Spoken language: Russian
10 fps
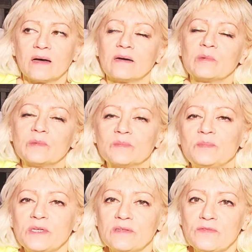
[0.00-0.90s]
э,
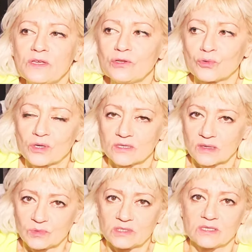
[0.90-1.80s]
придвину,
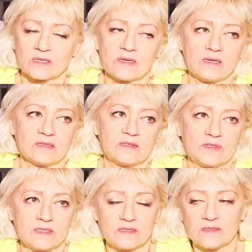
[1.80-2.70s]
когда мне делали эти
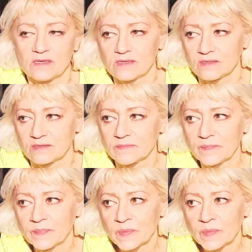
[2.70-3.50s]
все рентгены.